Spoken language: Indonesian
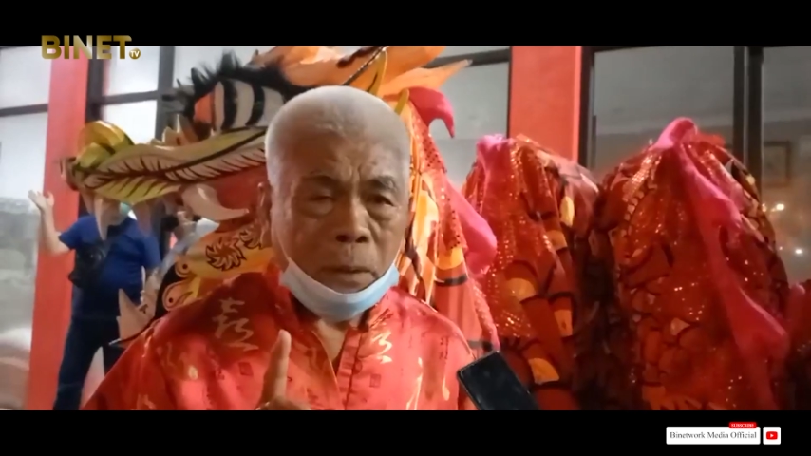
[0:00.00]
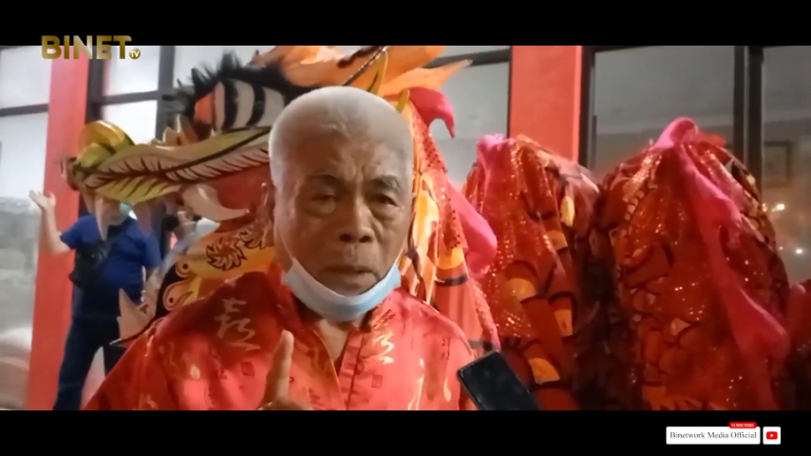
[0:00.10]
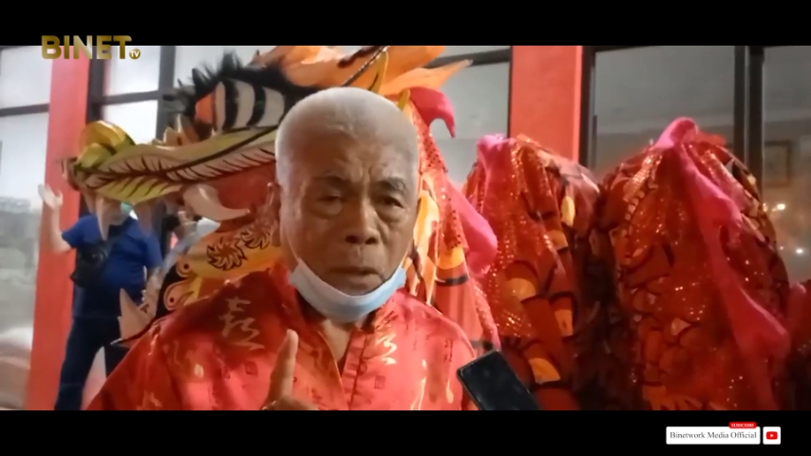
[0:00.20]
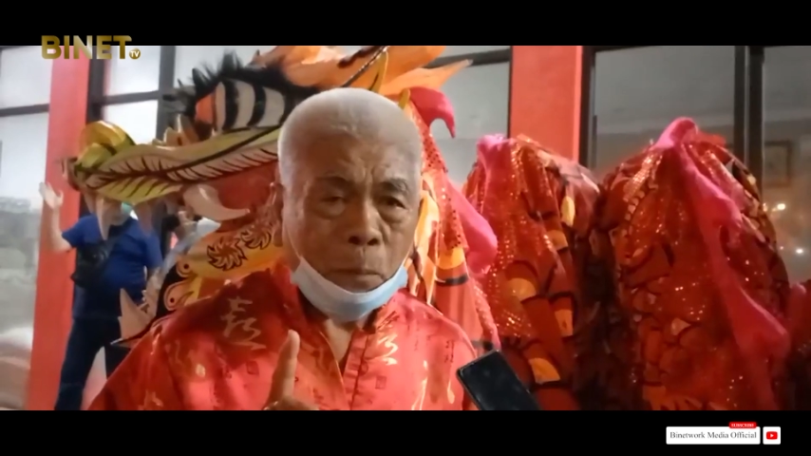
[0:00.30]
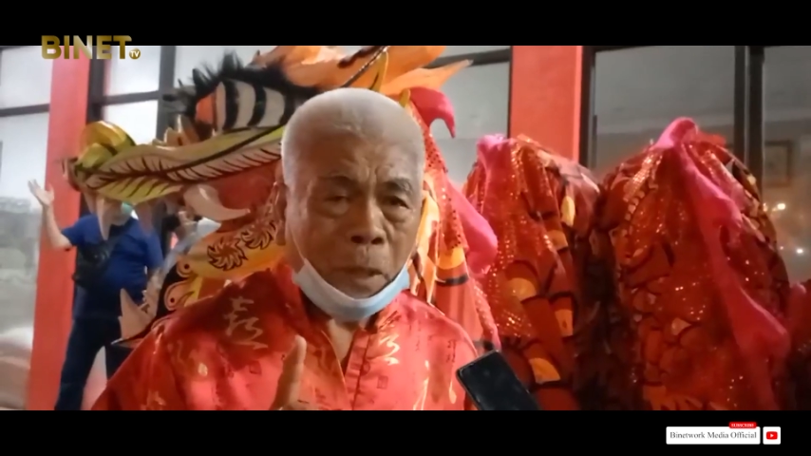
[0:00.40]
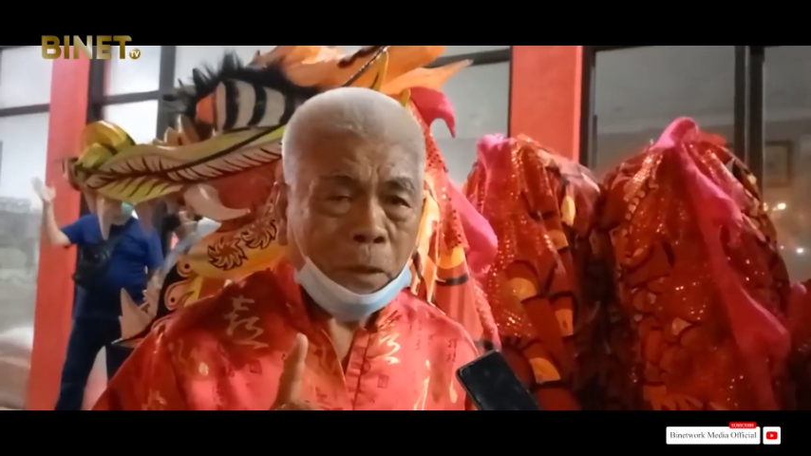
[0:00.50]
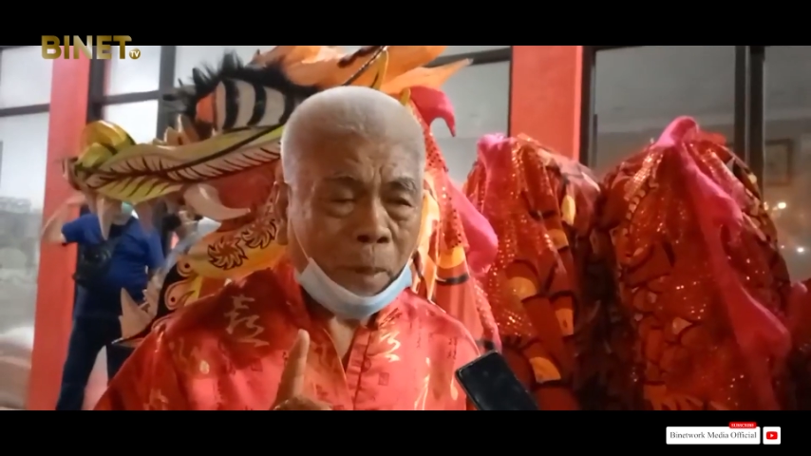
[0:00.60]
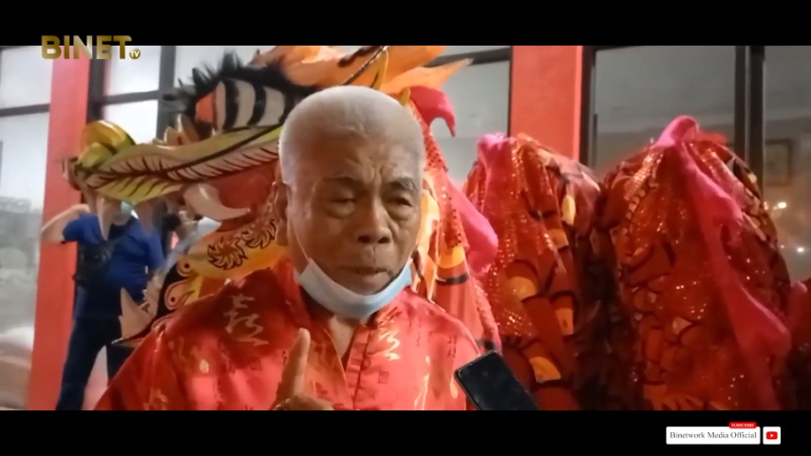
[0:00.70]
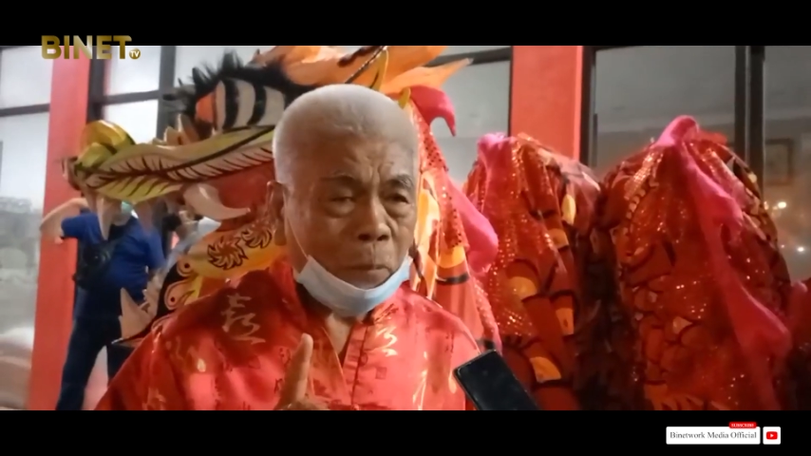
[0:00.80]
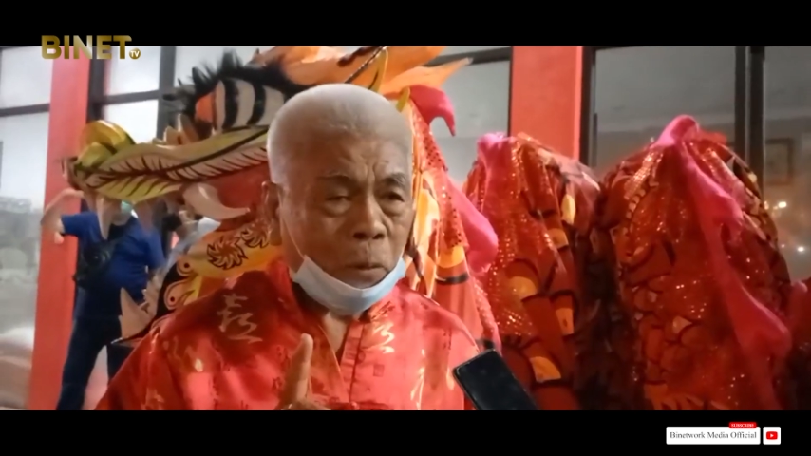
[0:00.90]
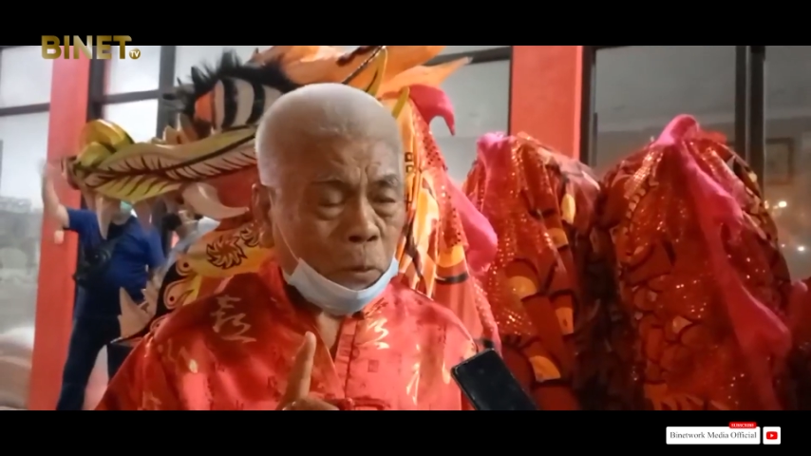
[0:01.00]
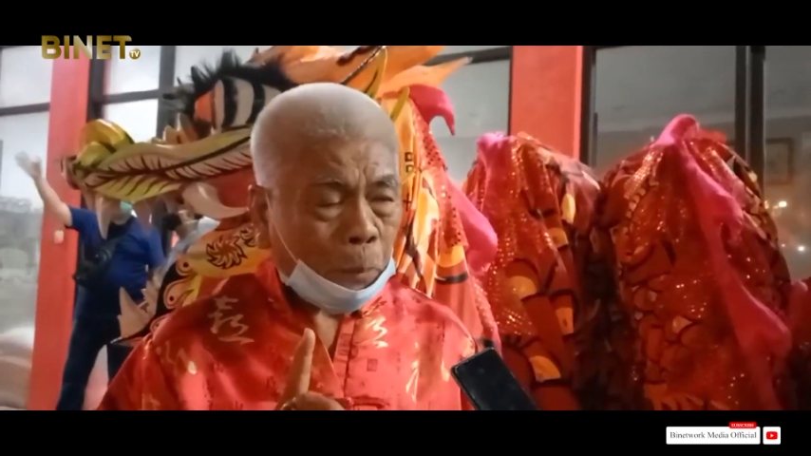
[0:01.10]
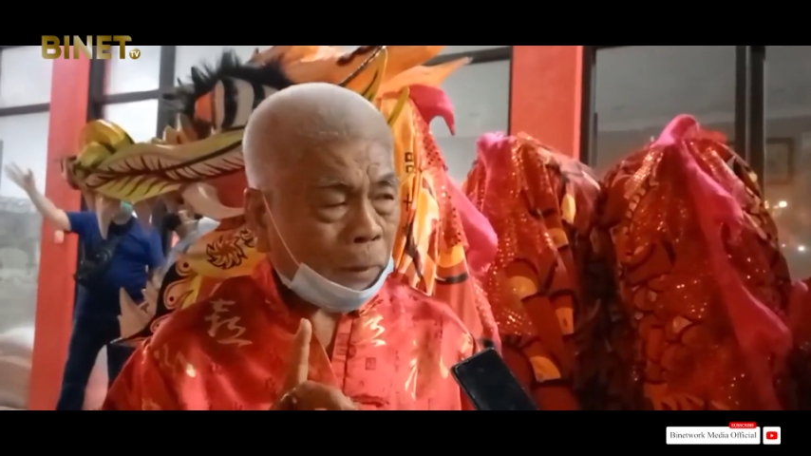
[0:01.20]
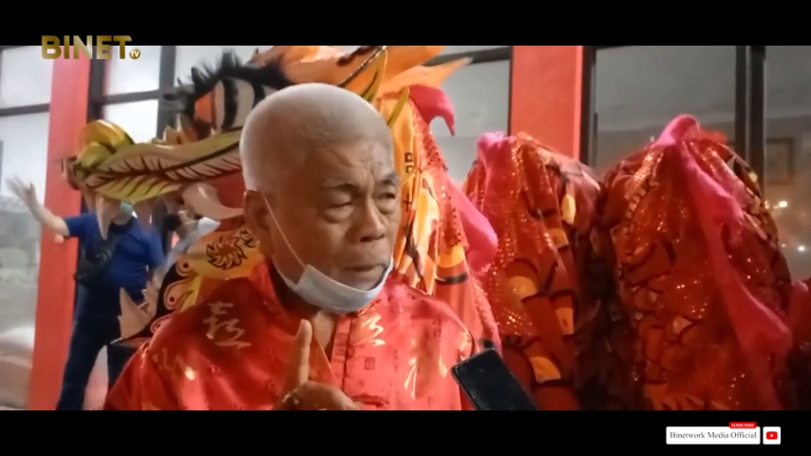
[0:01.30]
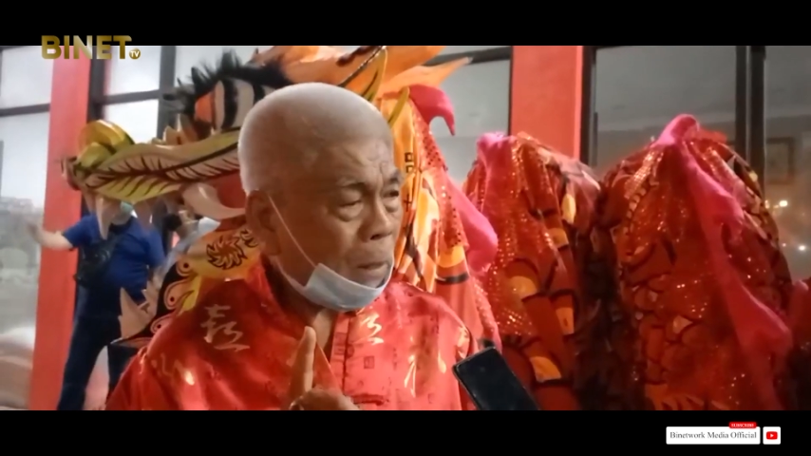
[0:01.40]
jam 11 malam itu
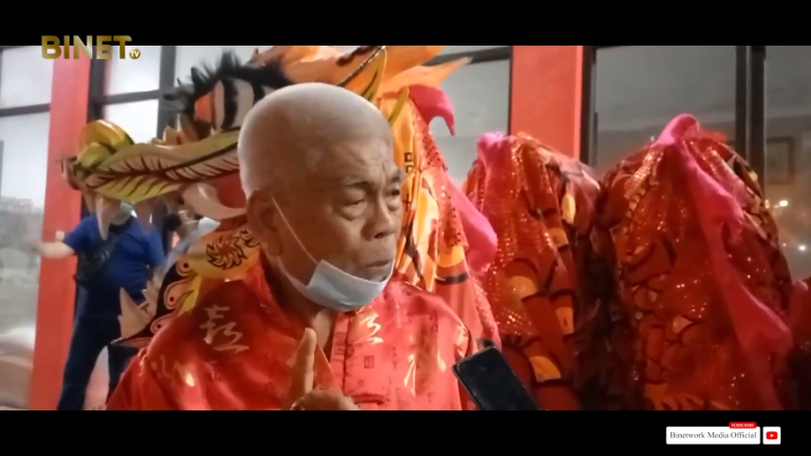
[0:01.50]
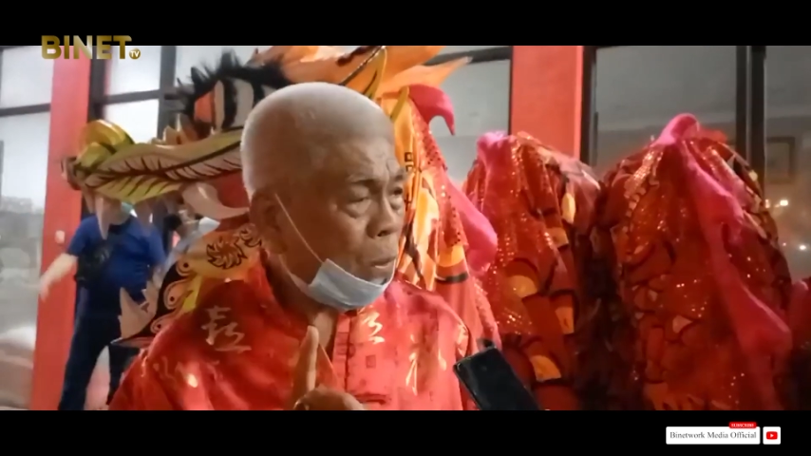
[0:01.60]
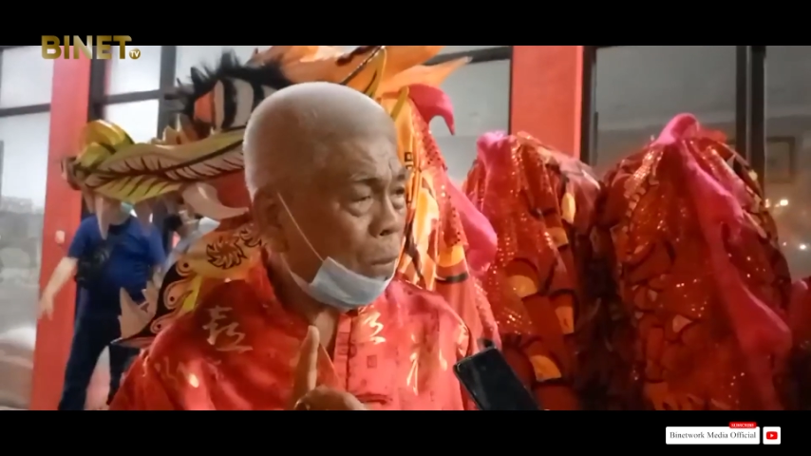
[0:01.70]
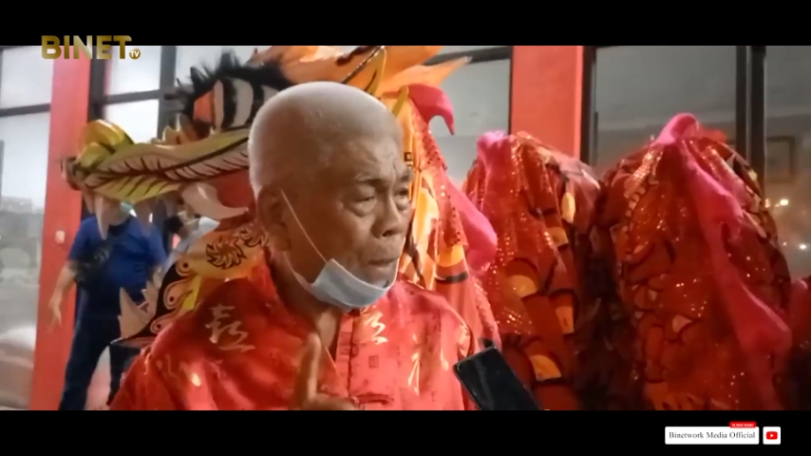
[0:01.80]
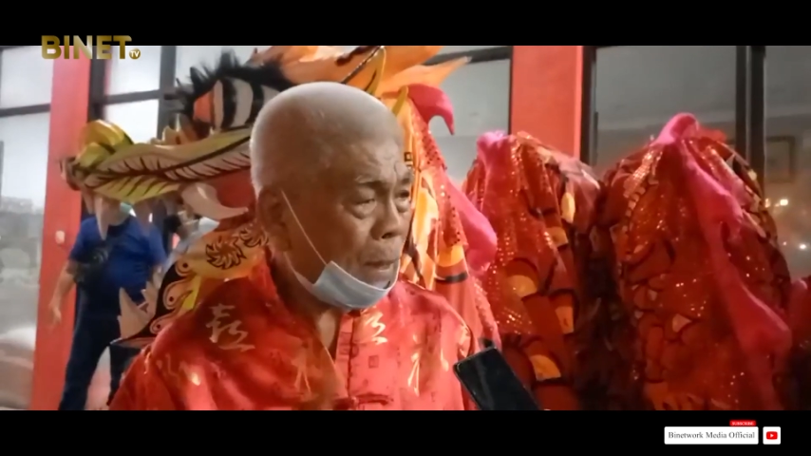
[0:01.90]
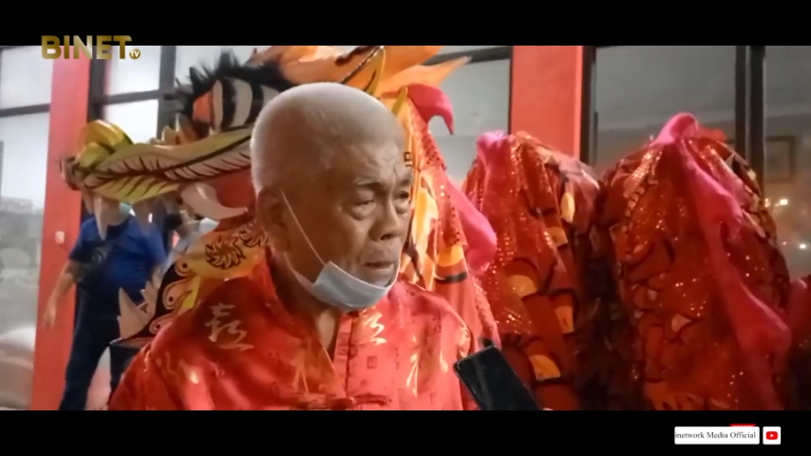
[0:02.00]
seperti jam 12